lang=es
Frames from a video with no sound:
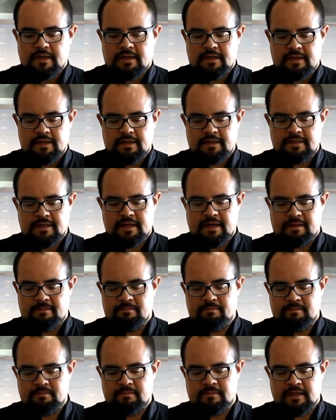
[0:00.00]
eh,
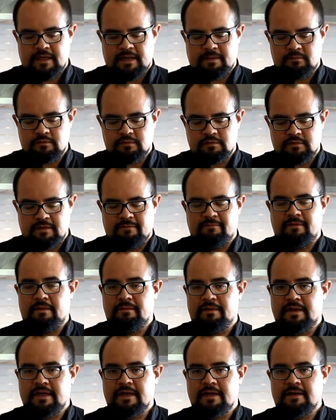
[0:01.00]
ya, digamos, de
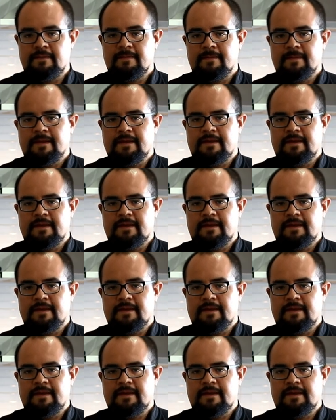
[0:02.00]
fábrica.